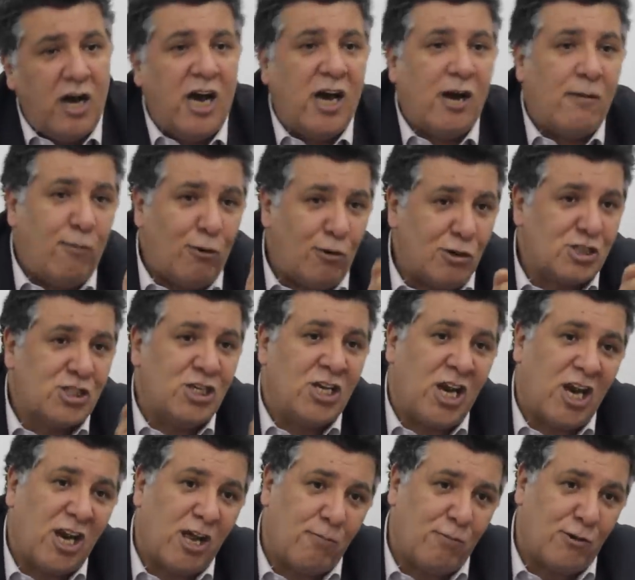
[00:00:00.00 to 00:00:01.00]

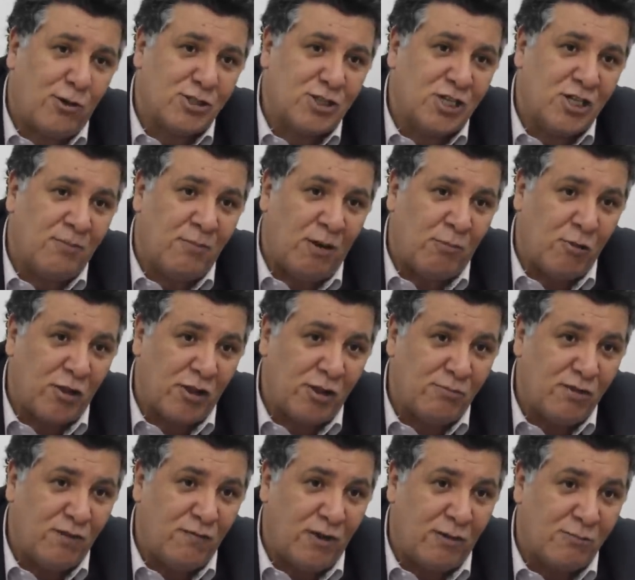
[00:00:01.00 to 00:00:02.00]
24 على 24 مع
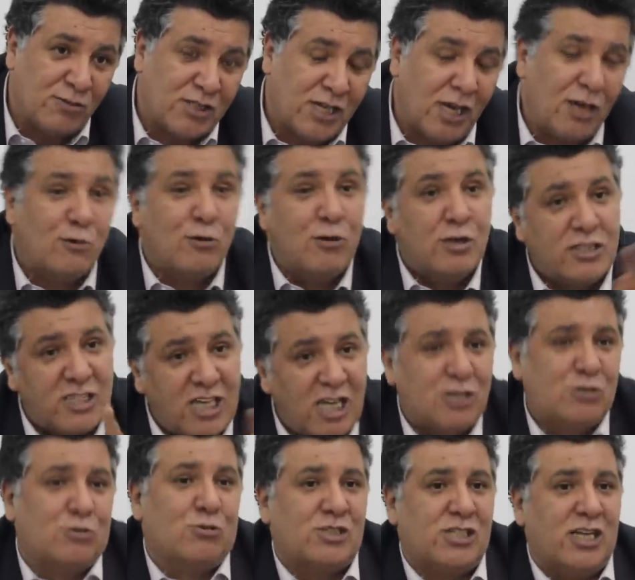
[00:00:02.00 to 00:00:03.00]
منظمه دفاع المستهلك
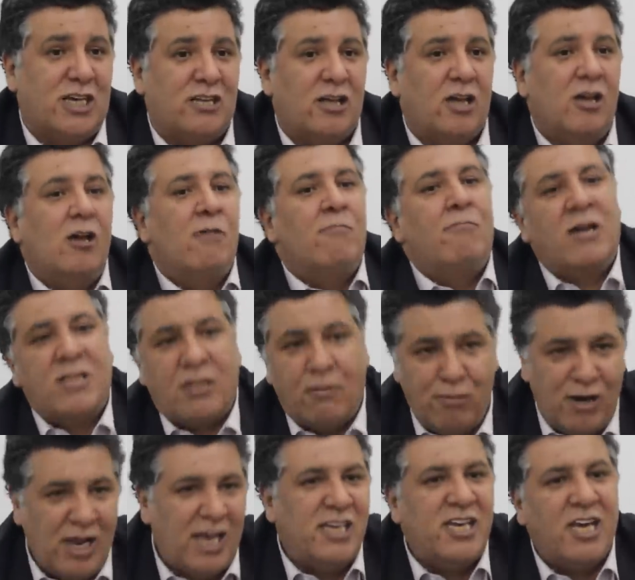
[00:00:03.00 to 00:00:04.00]
7 سور 7 معناتها
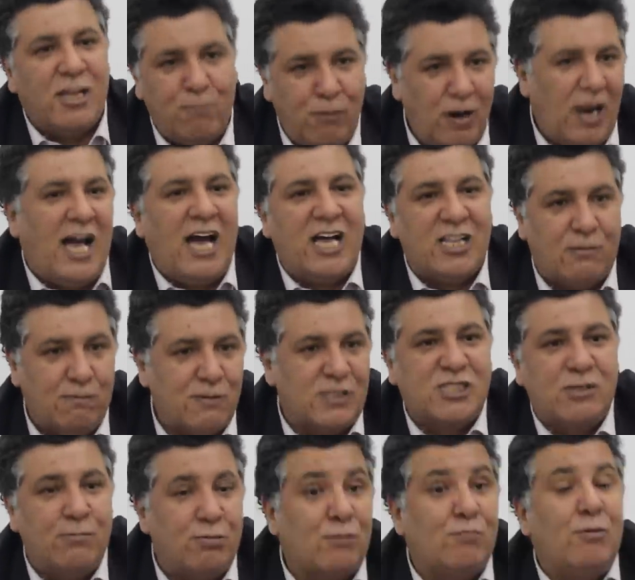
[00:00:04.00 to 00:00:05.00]
بالعياد بالحد
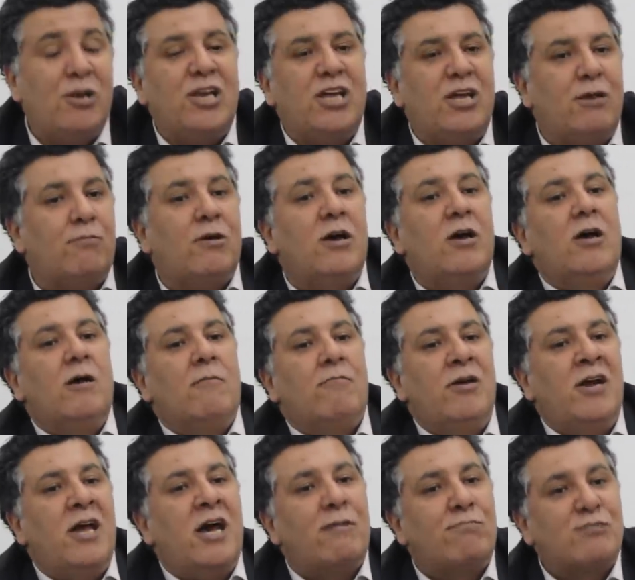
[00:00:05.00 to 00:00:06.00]
بالسبت بالليل
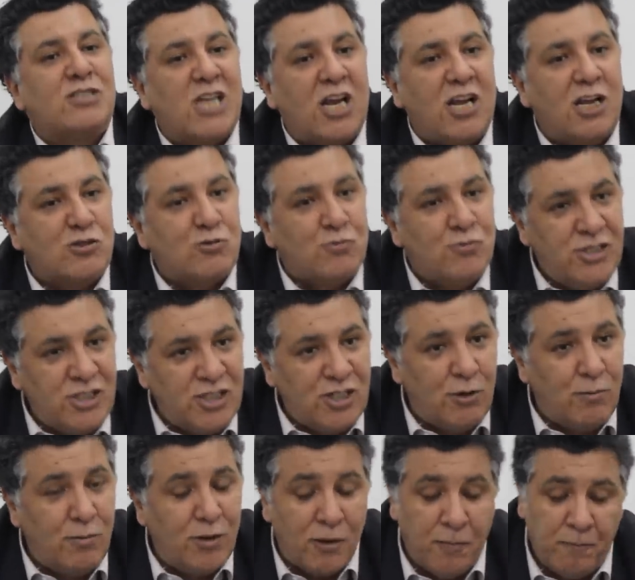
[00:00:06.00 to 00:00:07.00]
بالنهار باش تلقى شكون
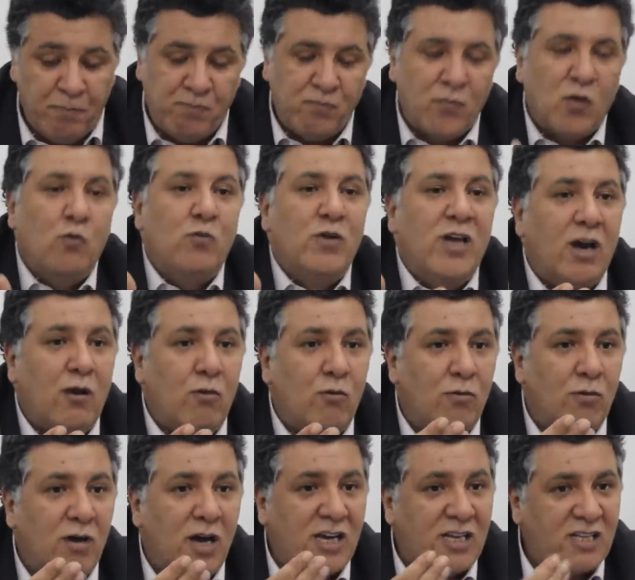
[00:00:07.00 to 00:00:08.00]
يجاوبك
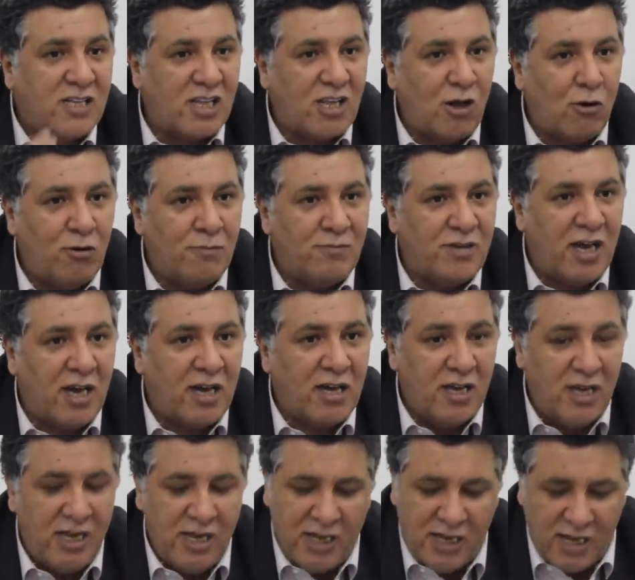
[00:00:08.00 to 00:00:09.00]
وياخو التدخل نتاعك
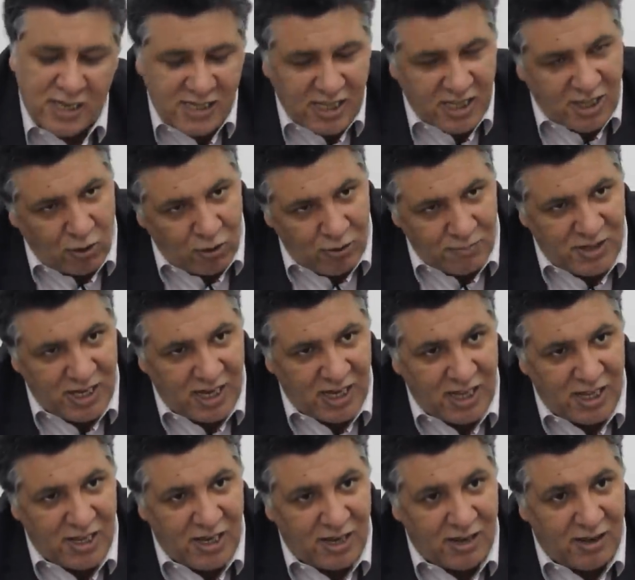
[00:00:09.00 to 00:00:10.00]
التدخل
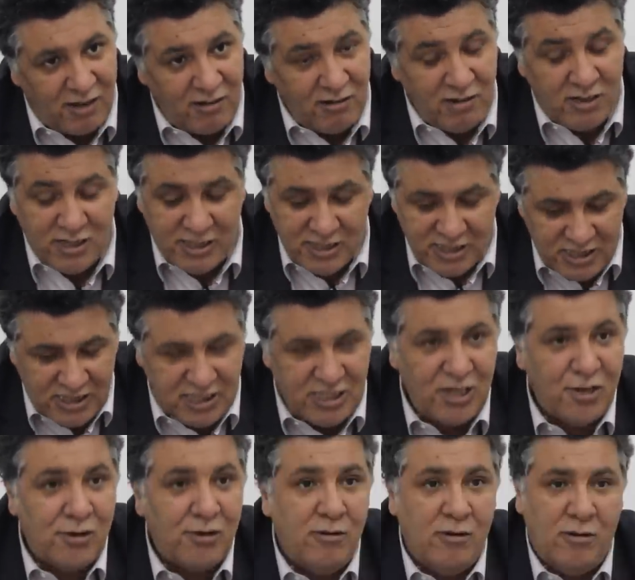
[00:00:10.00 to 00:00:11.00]
نتاعك هذاك
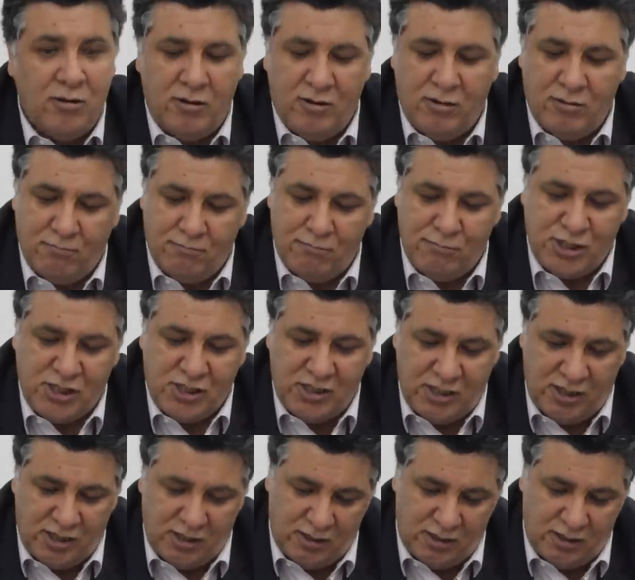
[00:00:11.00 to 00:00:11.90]
يصير باش